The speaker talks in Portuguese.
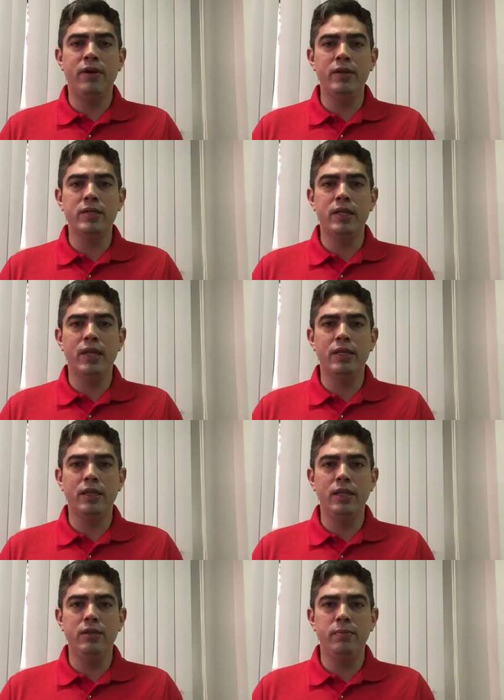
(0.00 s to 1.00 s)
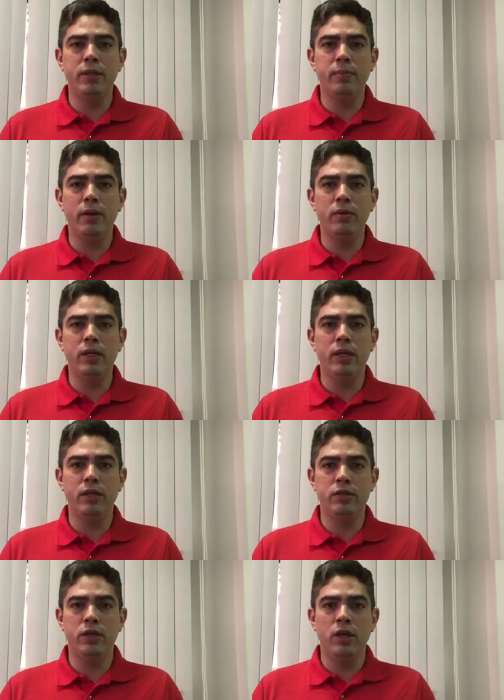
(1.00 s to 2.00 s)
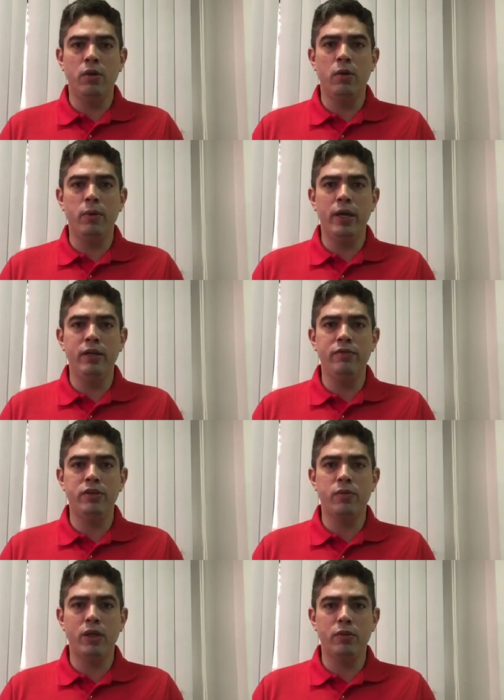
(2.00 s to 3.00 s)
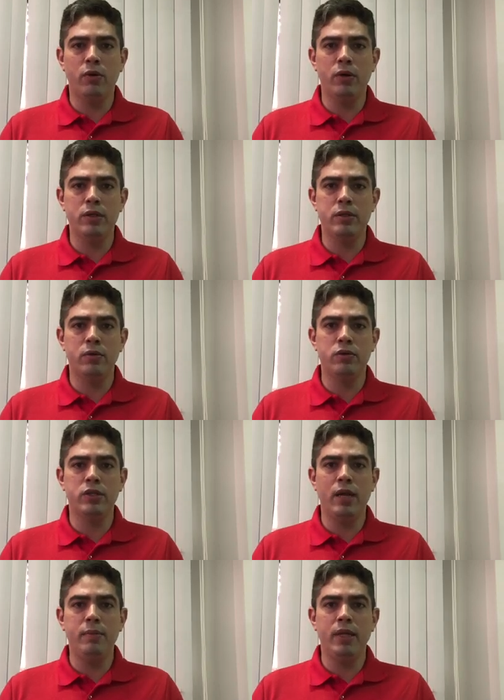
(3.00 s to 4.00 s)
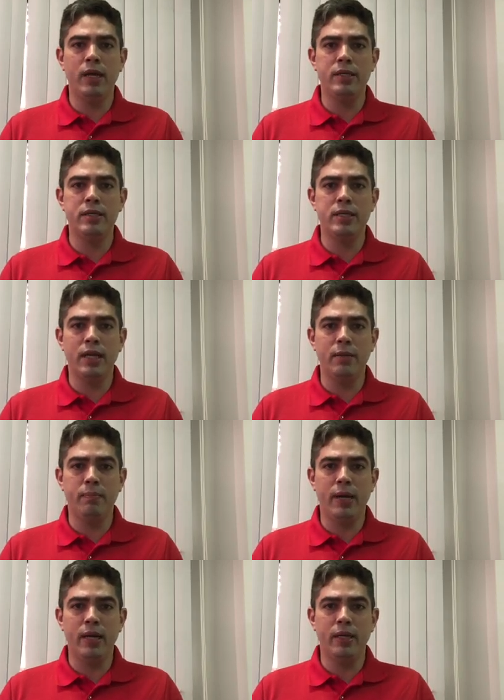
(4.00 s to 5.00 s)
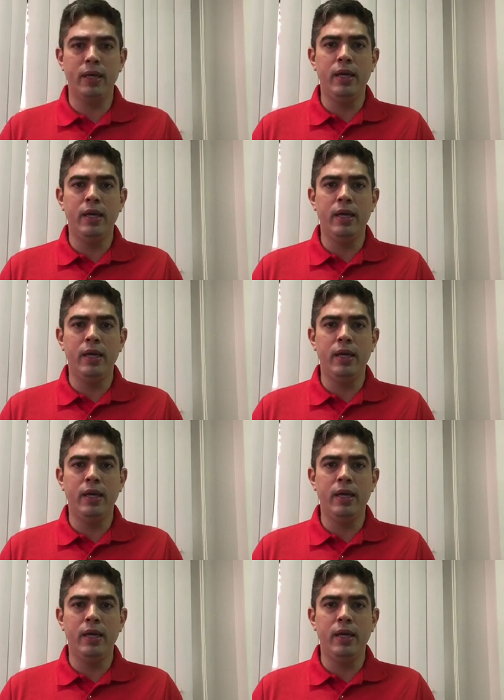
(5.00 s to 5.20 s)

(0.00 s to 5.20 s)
vários canais de atendimento para o cliente, como a Rede 24 Horas, os terminais de saque pague,